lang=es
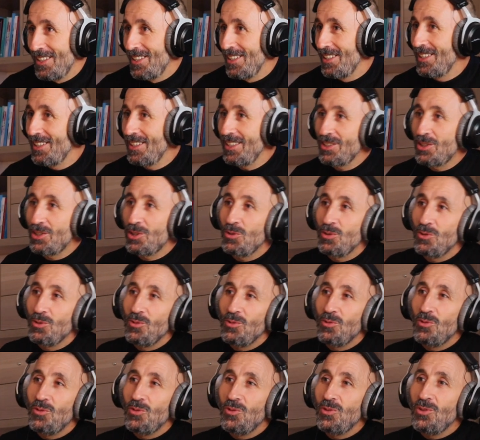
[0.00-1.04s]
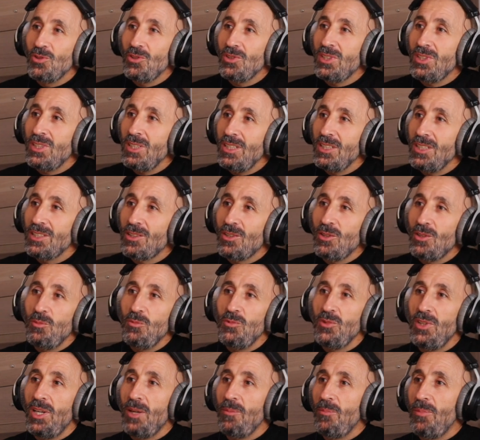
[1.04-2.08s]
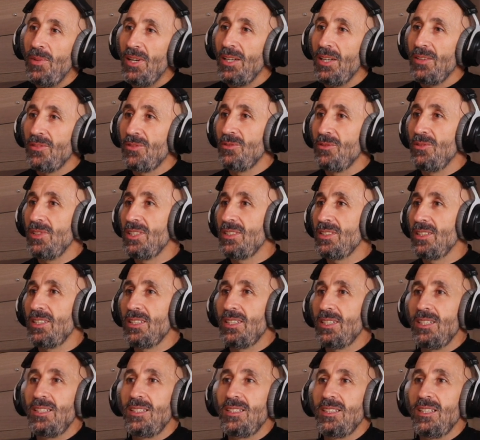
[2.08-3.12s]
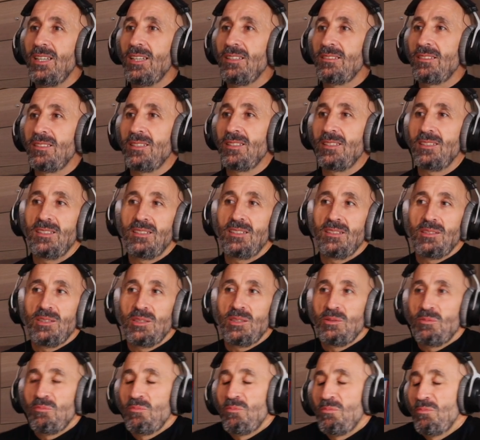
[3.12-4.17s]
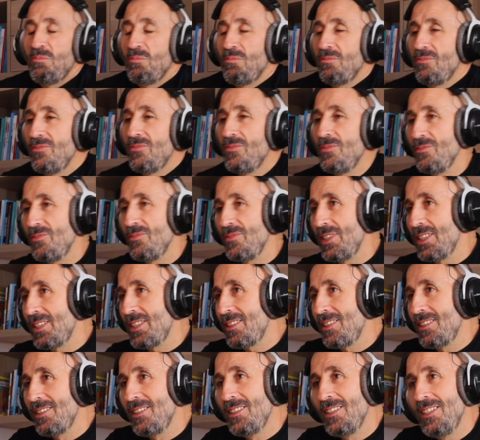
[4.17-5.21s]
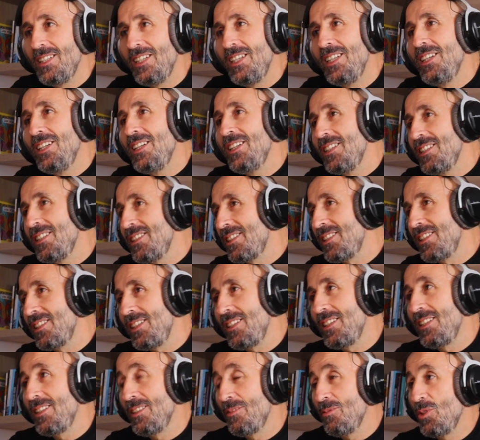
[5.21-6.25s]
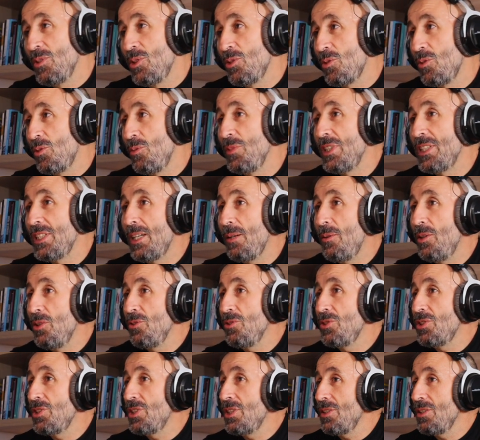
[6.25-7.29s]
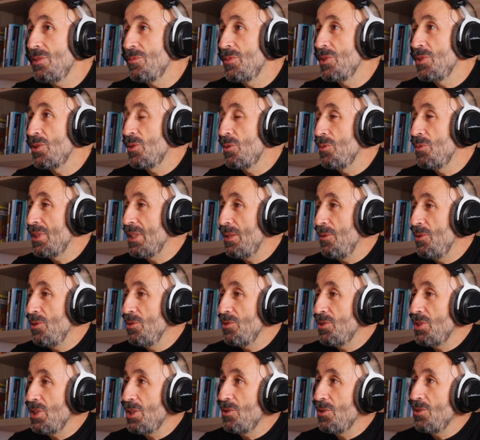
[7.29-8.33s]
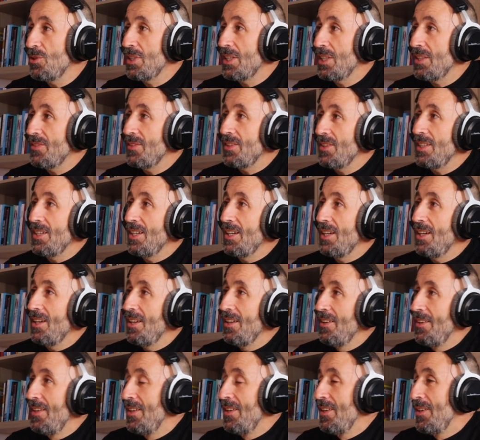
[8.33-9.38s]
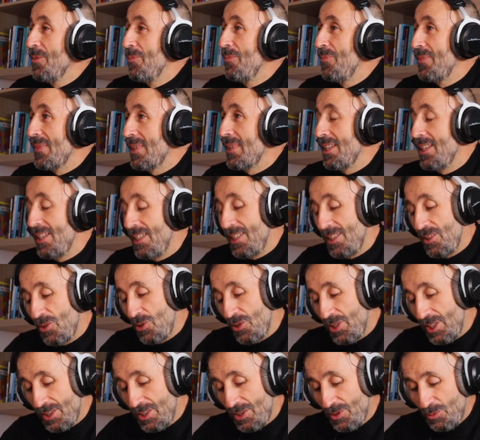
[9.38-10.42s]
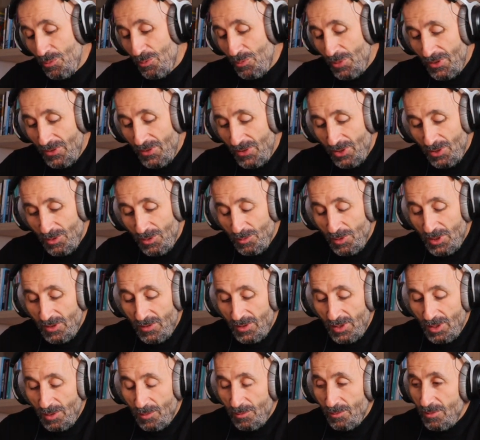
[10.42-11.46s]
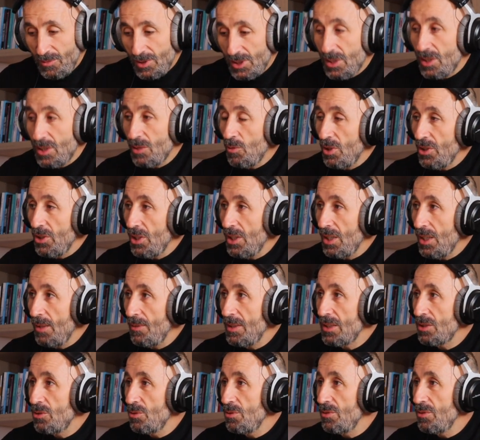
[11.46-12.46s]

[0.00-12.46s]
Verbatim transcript: O es terapéutico. Sí, es como una paz, una tranquilidad que... Ostras. Sí. ¿Cómo me, gusta escuchar eso? me comentaba un chico que hacía... Dorens, eh, un vecino, me decía, es que cuando acabas tú